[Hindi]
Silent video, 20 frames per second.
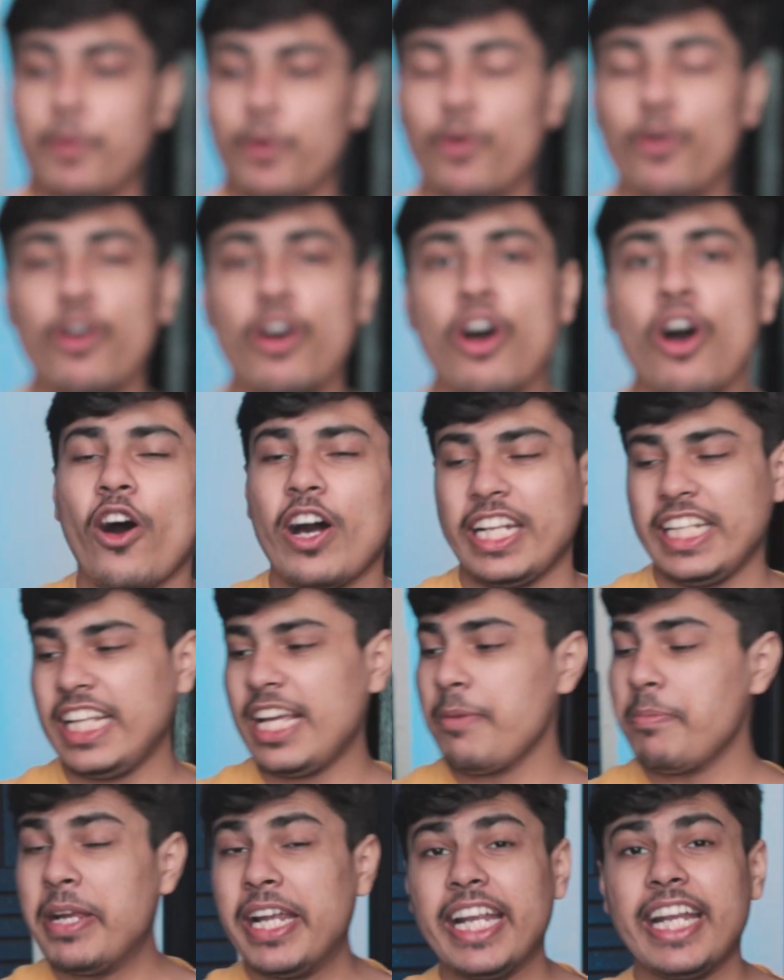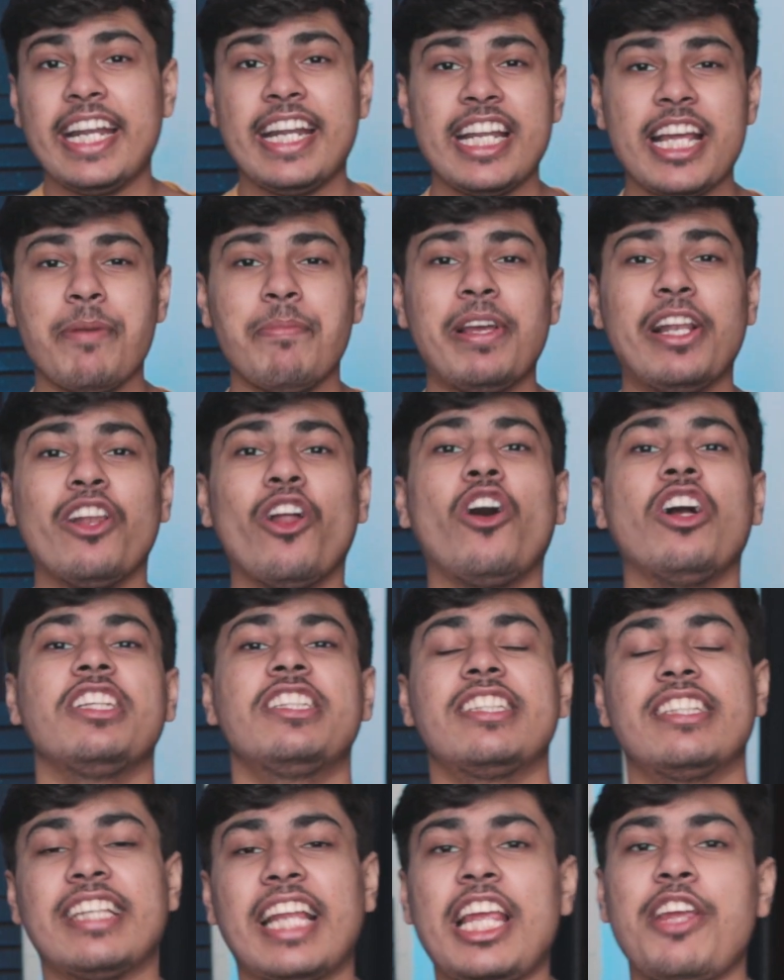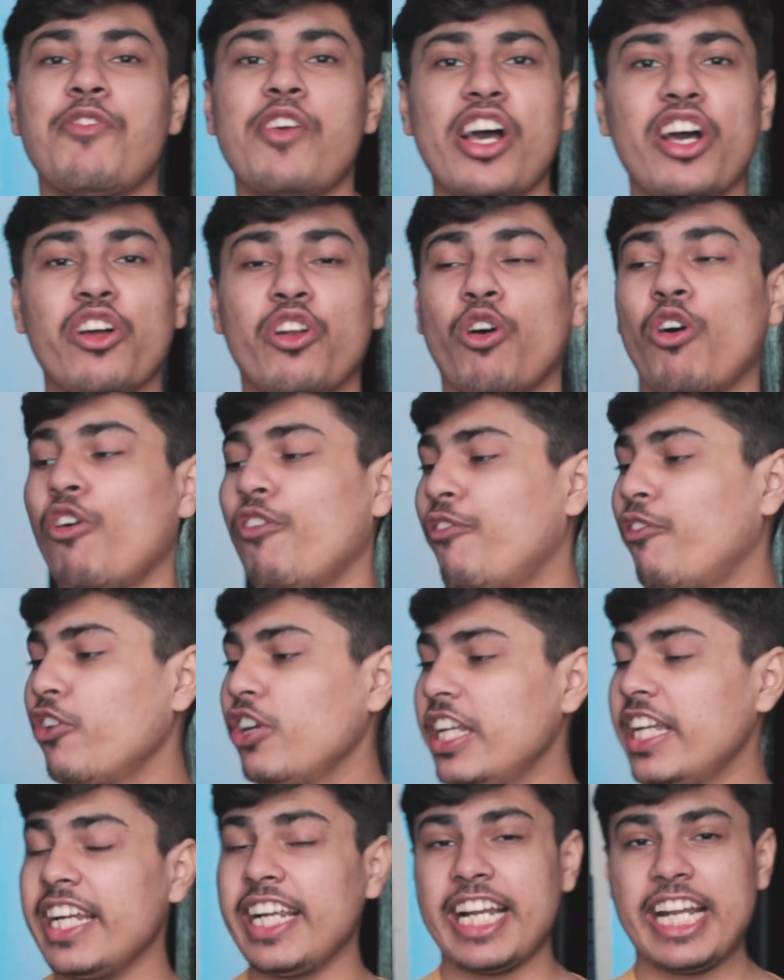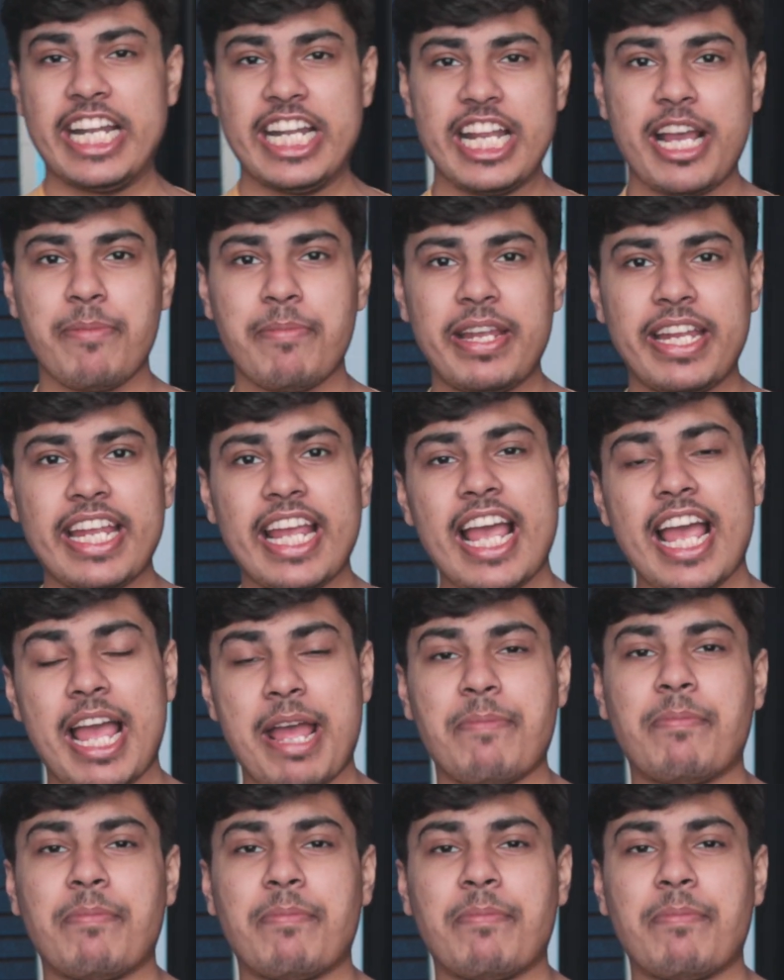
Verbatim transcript: प्रो और ये अभी इंडिया में लॉन्च नहीं हुआ है और होपफुली इंडिया में ये